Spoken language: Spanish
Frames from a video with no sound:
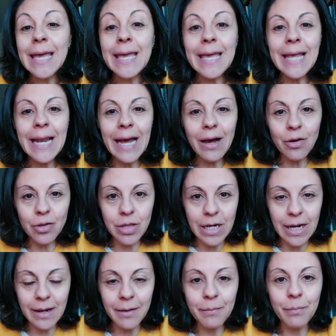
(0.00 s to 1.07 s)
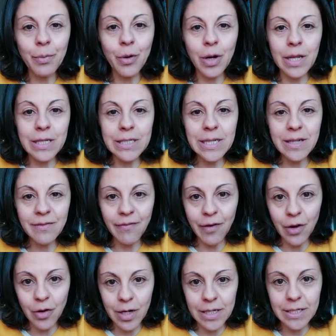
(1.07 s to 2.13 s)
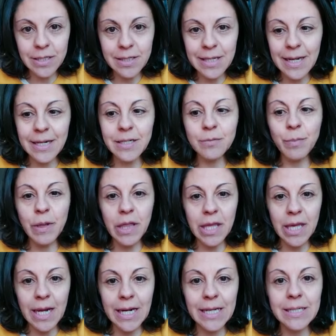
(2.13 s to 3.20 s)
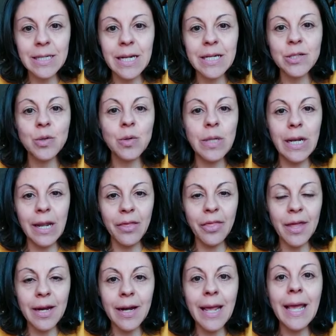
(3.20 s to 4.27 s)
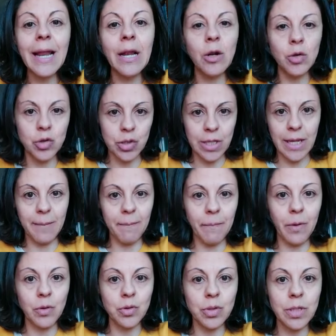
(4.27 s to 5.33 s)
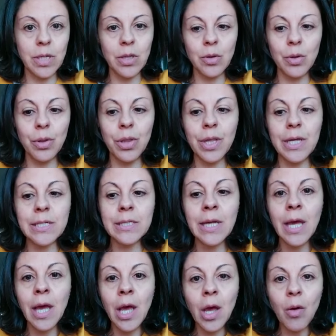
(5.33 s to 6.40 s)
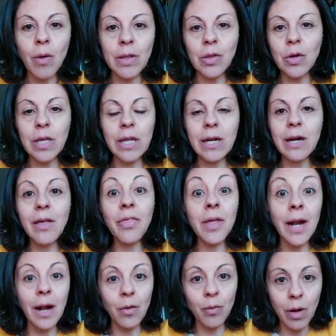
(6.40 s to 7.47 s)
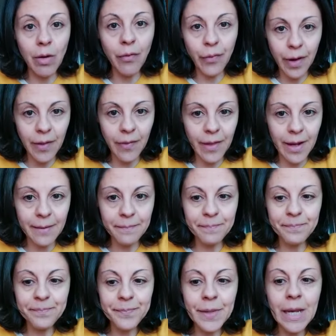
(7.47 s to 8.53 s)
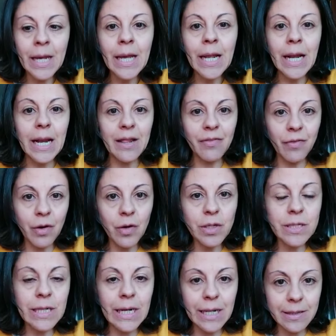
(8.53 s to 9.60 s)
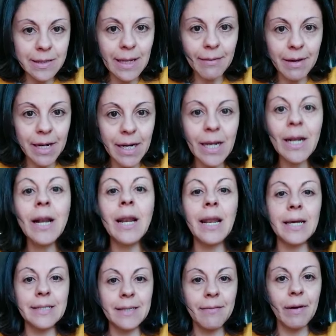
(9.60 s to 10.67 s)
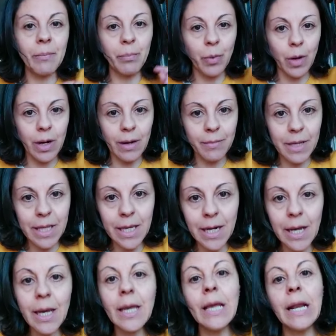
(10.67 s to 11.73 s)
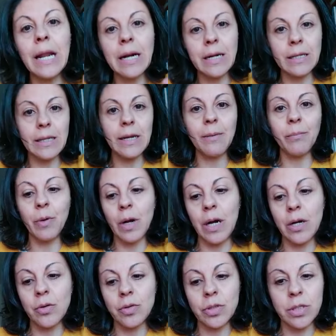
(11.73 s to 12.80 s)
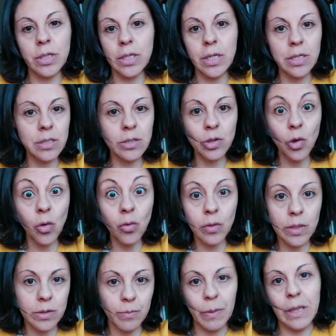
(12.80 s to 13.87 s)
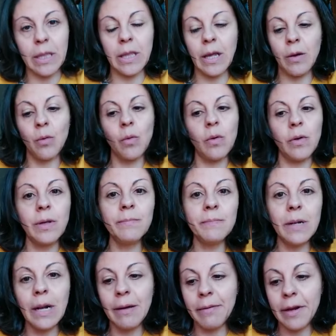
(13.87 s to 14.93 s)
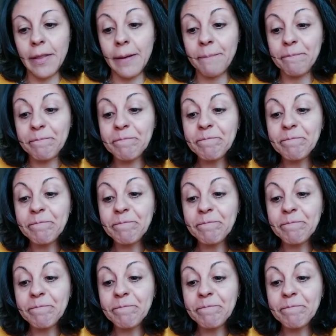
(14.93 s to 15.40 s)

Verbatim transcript: y la otra porque estas flores tan especiales las utilizan en los templos. Entonces, cuando quieren hacer alguna ofrenda, las flores de las Habana la llevan por la mañana y la retiran por la noche. Y es todo un espectáculo, ¿eh? la verdad.